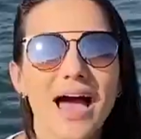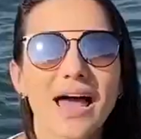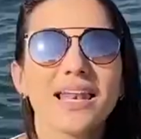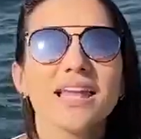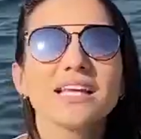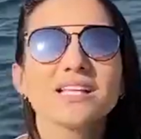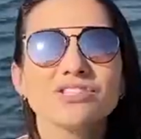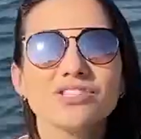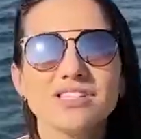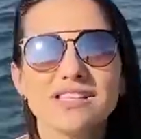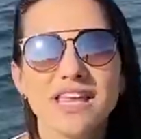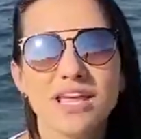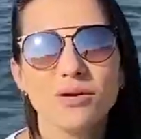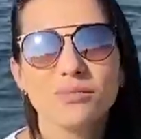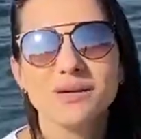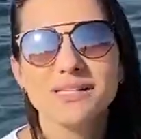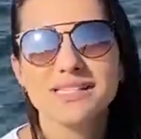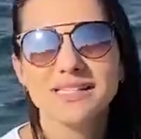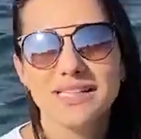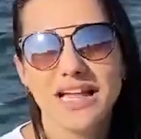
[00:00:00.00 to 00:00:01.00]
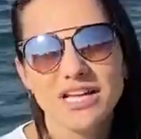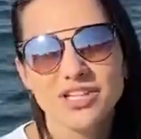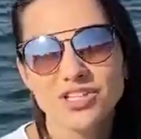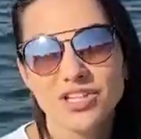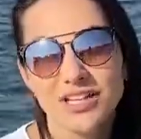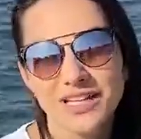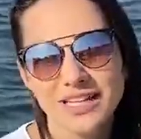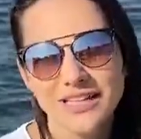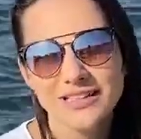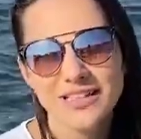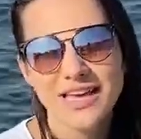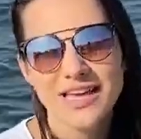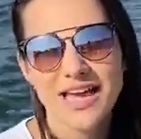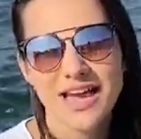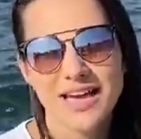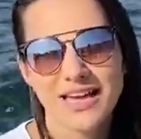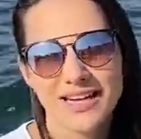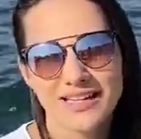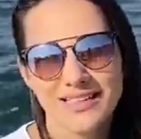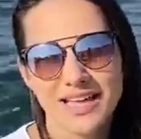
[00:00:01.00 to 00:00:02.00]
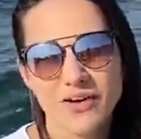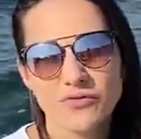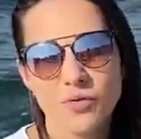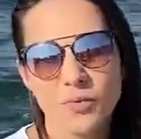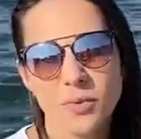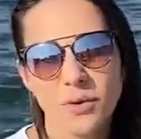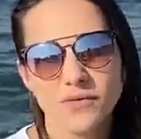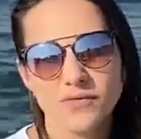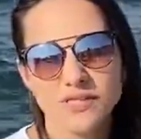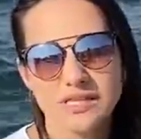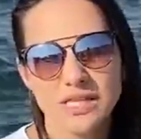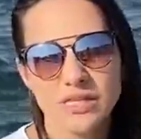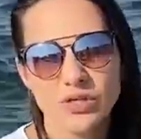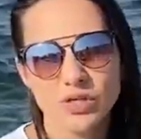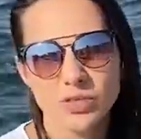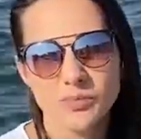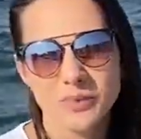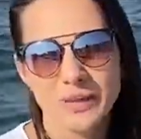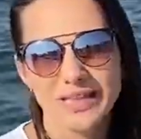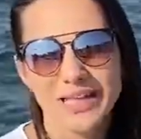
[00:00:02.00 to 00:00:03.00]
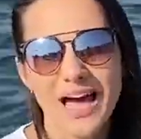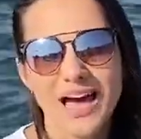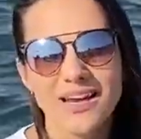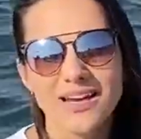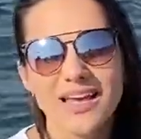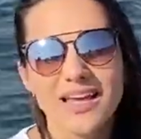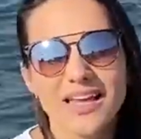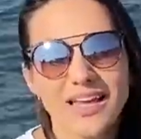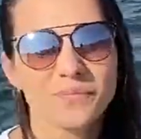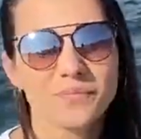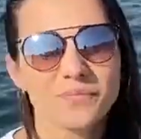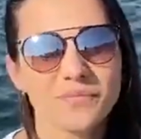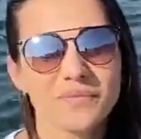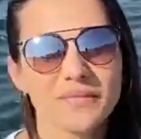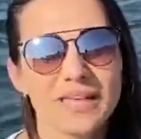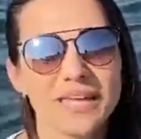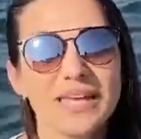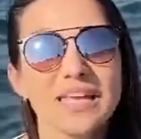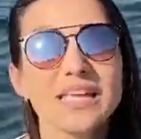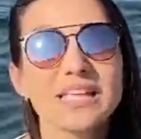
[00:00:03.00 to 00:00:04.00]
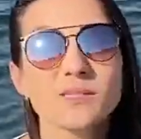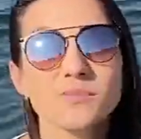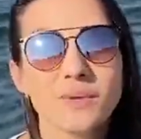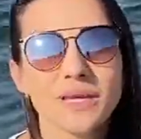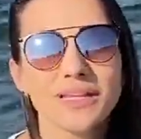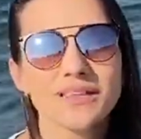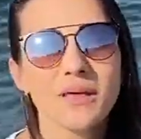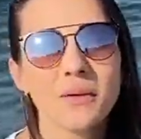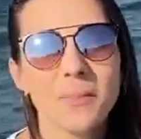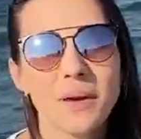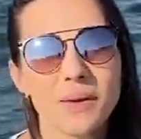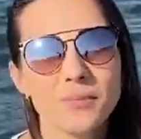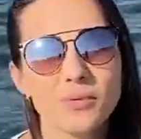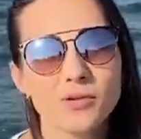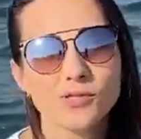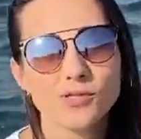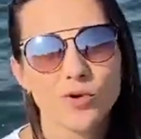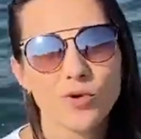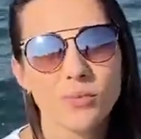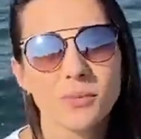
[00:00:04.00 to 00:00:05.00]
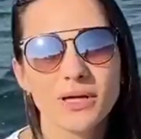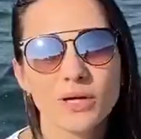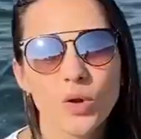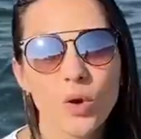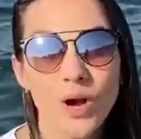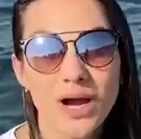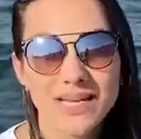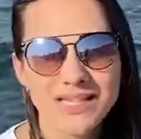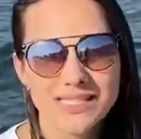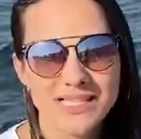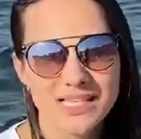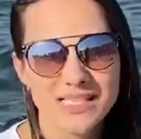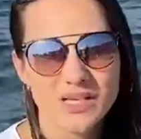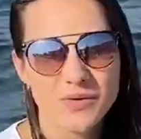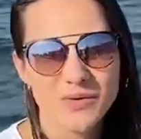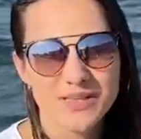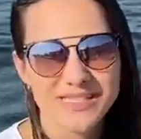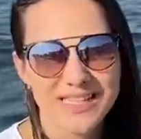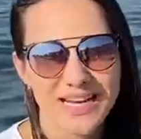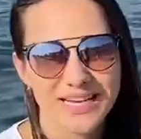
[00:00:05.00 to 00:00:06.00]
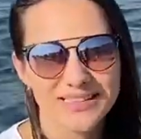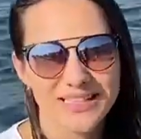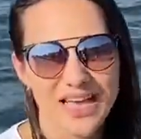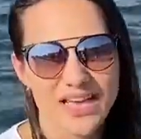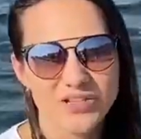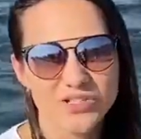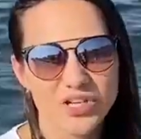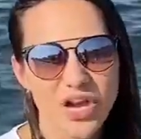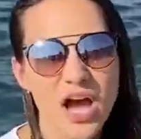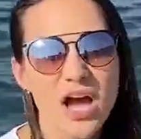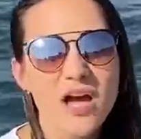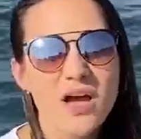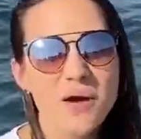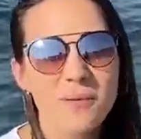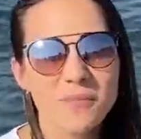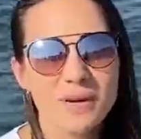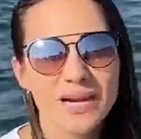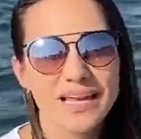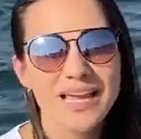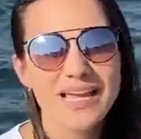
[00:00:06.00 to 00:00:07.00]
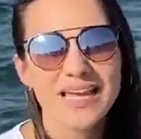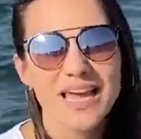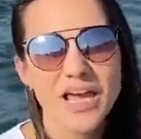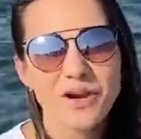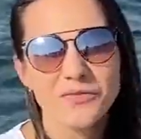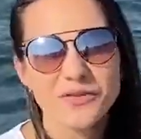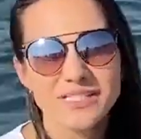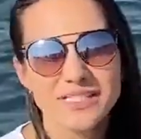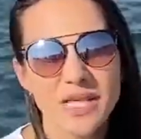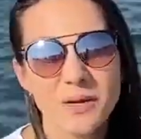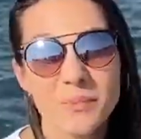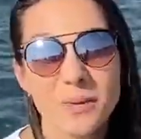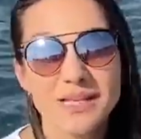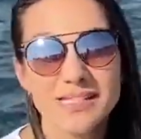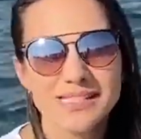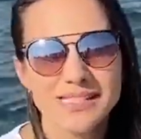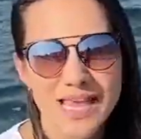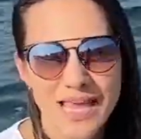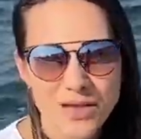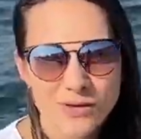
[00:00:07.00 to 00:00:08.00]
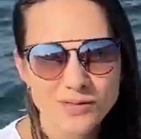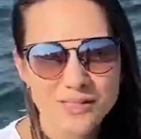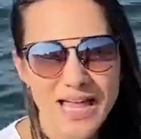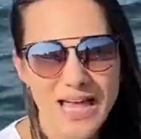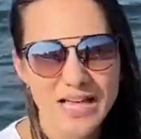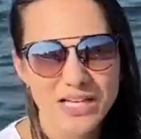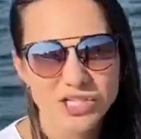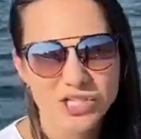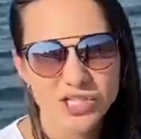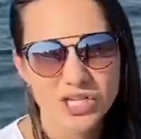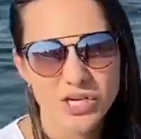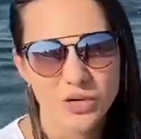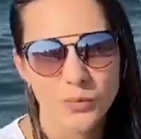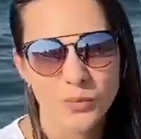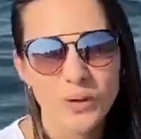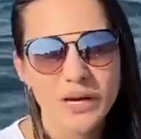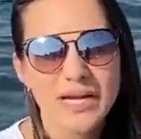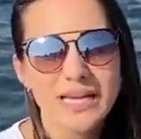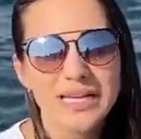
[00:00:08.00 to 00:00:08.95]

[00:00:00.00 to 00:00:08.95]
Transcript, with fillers: Além de ser uma cidade linda e agradável para você se hospedar, Izmir também possui uma localização estratégica para quem quer fazer passeios na região,